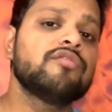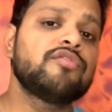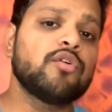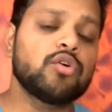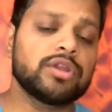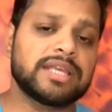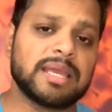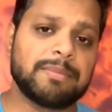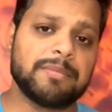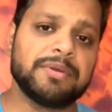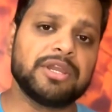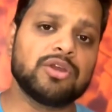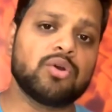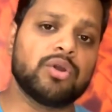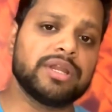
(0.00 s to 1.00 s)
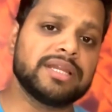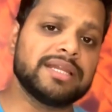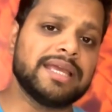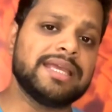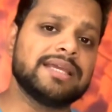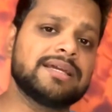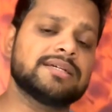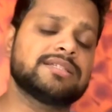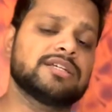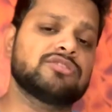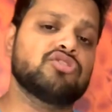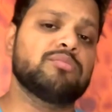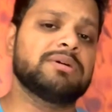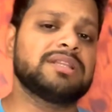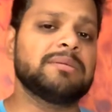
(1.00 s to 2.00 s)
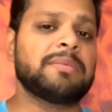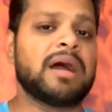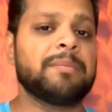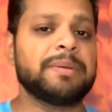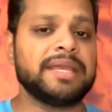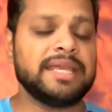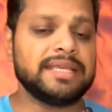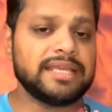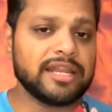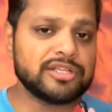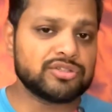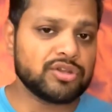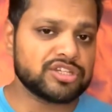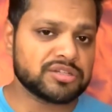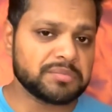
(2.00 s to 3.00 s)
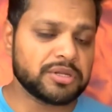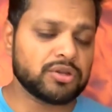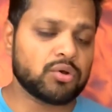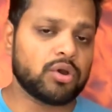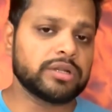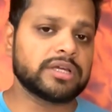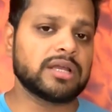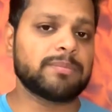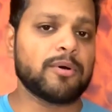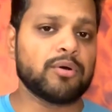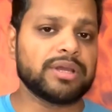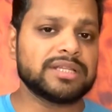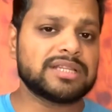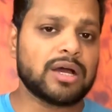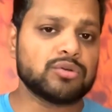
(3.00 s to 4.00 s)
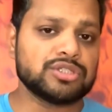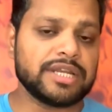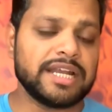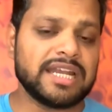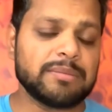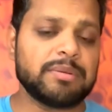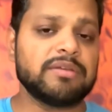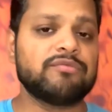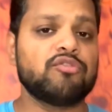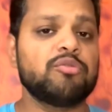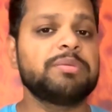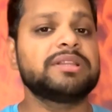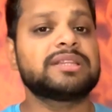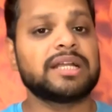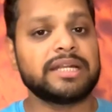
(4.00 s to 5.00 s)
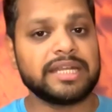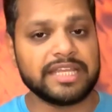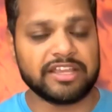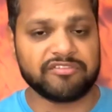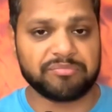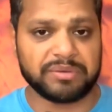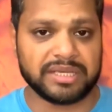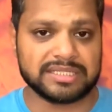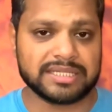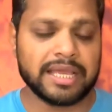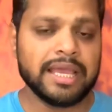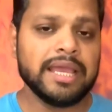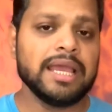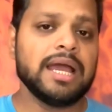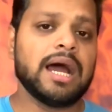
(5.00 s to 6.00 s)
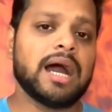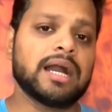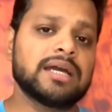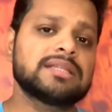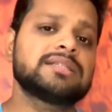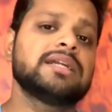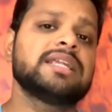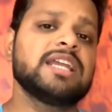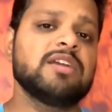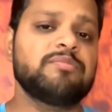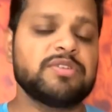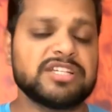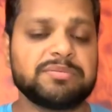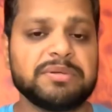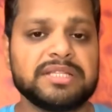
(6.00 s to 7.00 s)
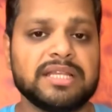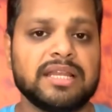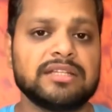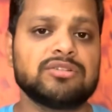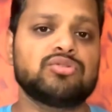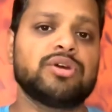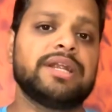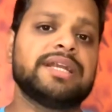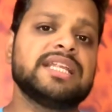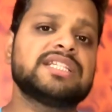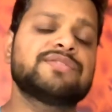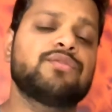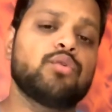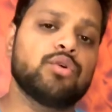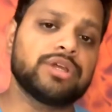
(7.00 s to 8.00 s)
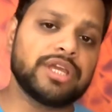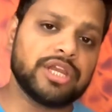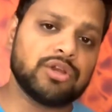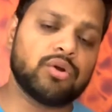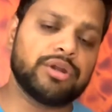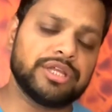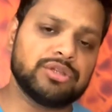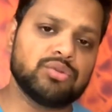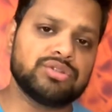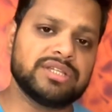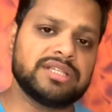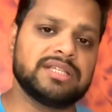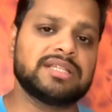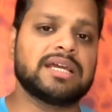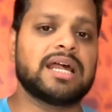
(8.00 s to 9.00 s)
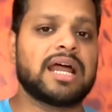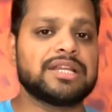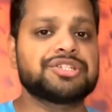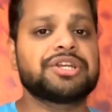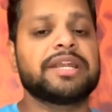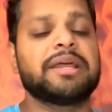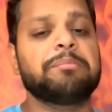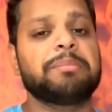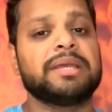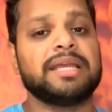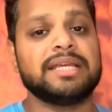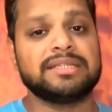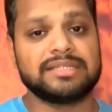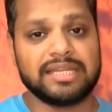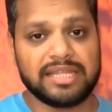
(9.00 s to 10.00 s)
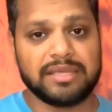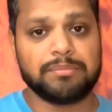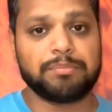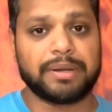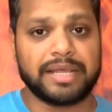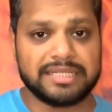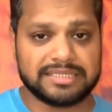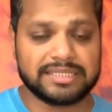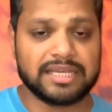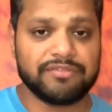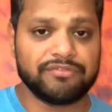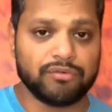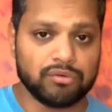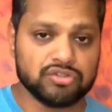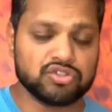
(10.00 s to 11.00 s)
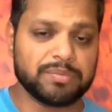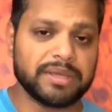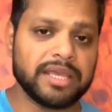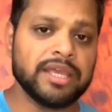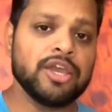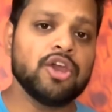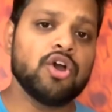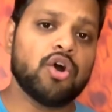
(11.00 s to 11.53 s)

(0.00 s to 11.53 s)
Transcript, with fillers: फोर के पे भी रिकॉर्डिंग नहीं कर सकते हो मतलब आप एक ही रेजोल्यूशन में रिकॉर्ड कर पाओगे थाउजेंड एटीपी वो भी थर्टी एफ अगर थर्टी एफ भी देना था तो एटलीस्ट फोर की रिकॉर्डिंग तो दे देते यार आज के टाइम पे इतने प्राइस के फोन्स में